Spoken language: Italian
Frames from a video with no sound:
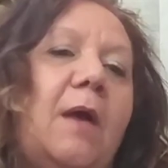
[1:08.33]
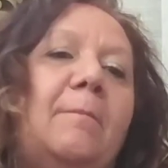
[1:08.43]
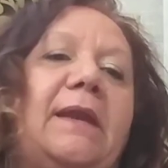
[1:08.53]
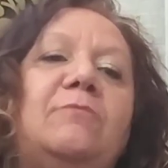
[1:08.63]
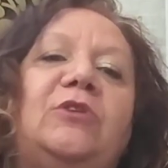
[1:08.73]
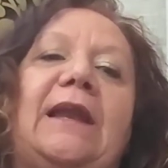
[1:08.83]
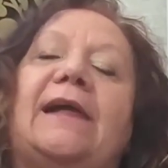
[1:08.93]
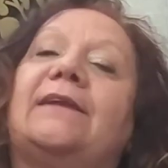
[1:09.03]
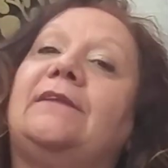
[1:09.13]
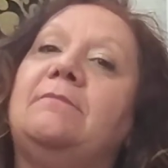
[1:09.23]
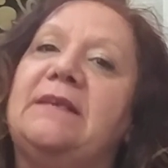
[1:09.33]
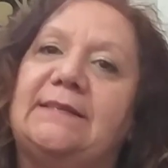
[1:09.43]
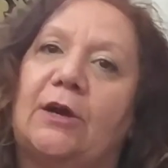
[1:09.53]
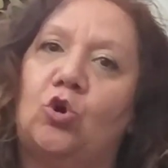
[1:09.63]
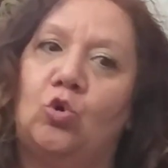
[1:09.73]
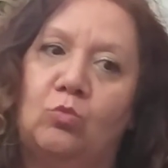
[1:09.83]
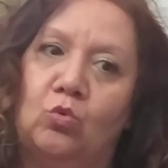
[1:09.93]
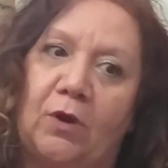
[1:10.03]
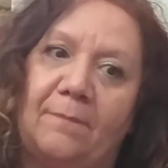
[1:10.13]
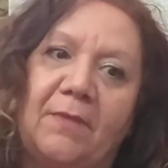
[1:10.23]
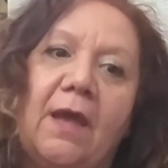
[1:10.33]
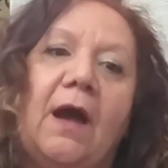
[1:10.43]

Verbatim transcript: Parliamo dell'Artemisia comune.